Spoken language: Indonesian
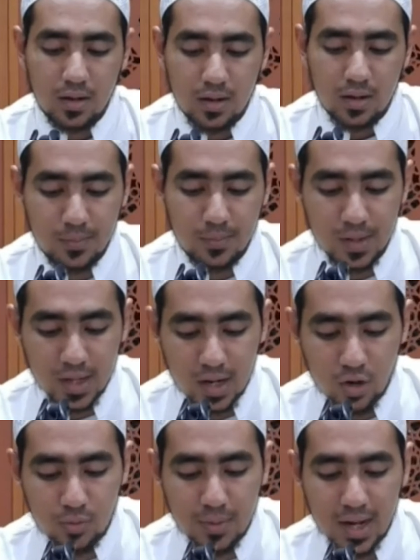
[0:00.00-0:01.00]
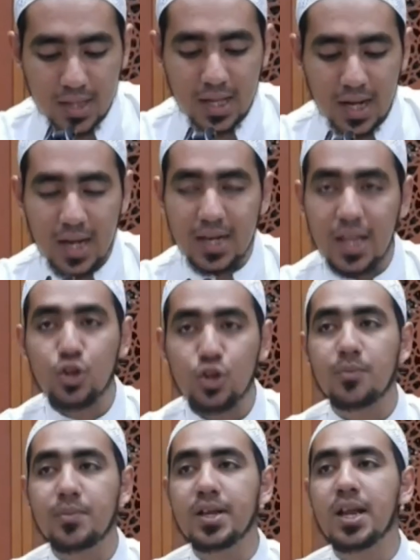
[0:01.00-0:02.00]
Beliau mengatakan
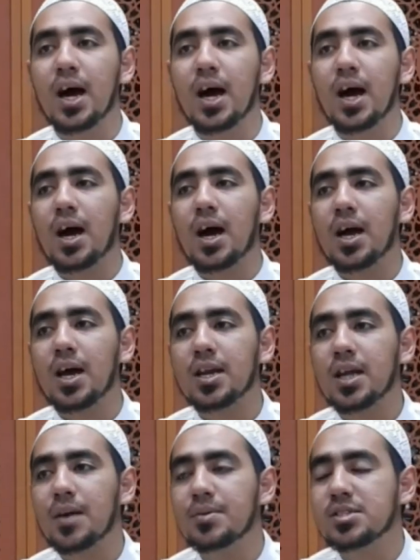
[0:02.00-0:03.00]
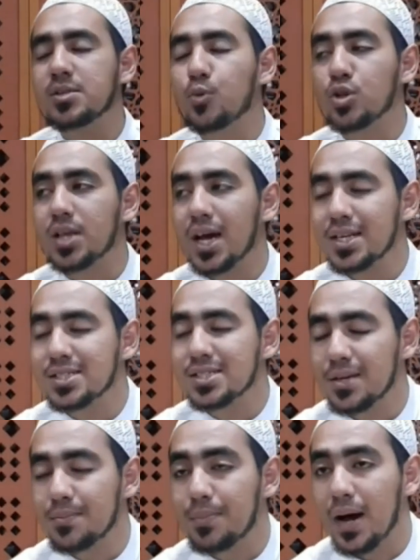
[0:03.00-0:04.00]
nadkur minha akan kami sebutkan
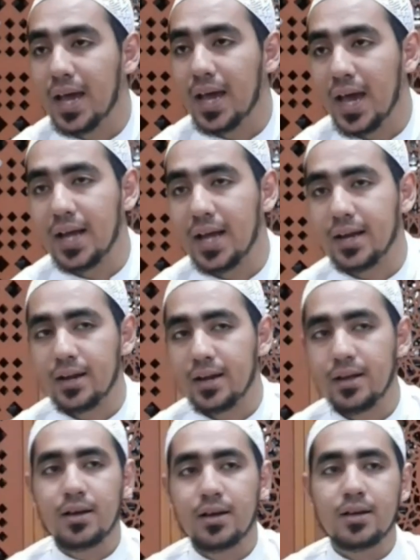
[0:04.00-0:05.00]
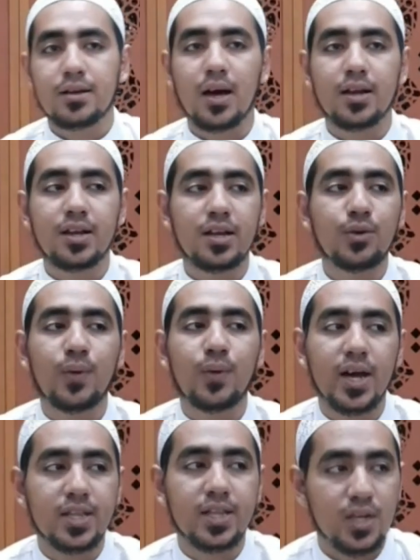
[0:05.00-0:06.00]
sebagian dari
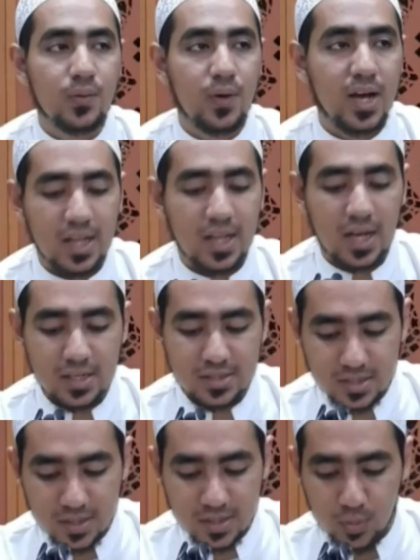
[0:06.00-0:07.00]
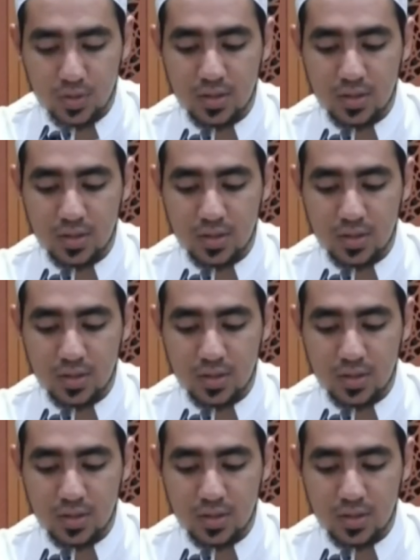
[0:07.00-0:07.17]
riwayat-riwayat hadis tersebut.